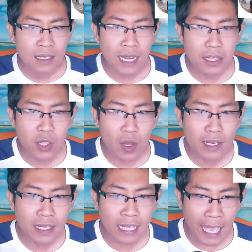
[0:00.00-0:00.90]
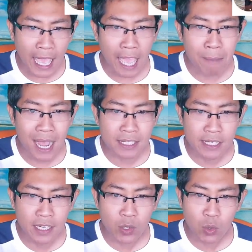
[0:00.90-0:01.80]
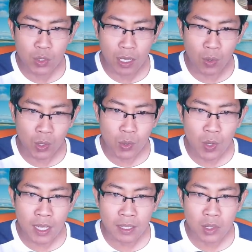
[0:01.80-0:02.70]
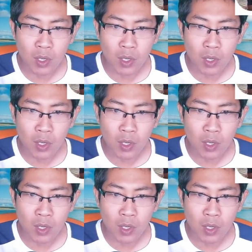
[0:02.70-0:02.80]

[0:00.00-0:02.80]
และตอนแก่บางชื่อก็ดูตลกด้วย